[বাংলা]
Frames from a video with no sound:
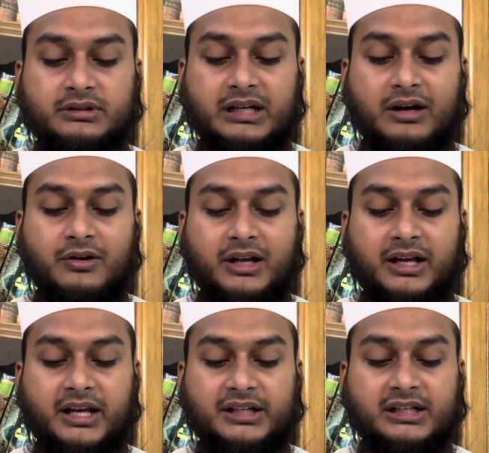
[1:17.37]
তাহলে
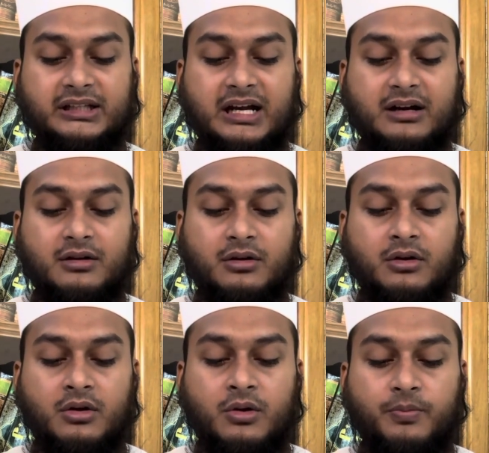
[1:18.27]
এটা তার
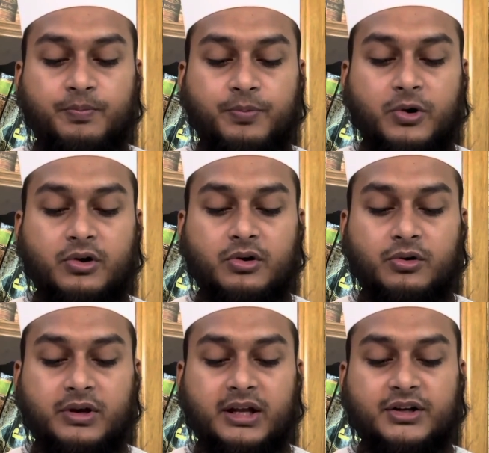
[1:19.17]

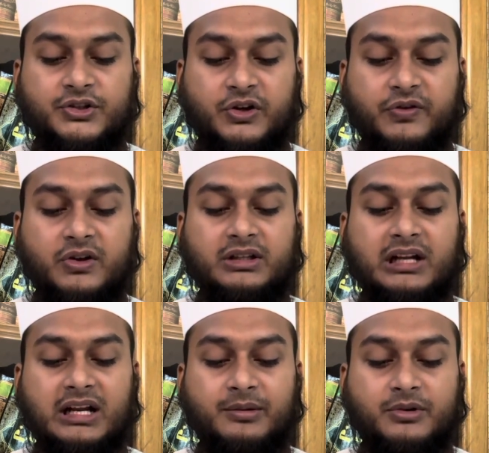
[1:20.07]
পরলোকের
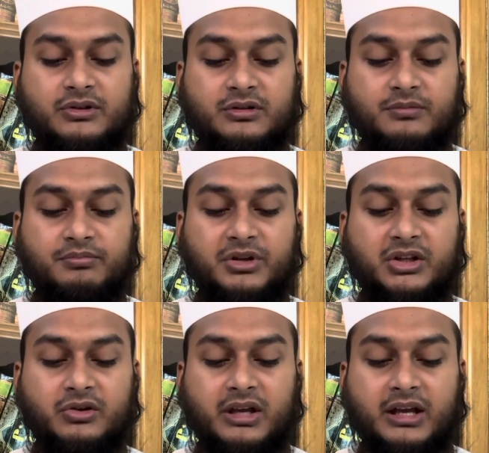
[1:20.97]
সফলতার আলামত
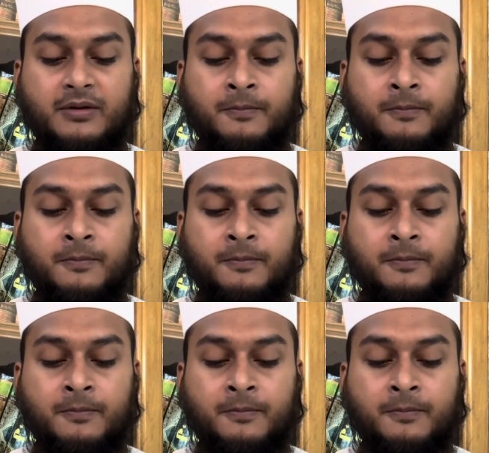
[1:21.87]
মৃতকে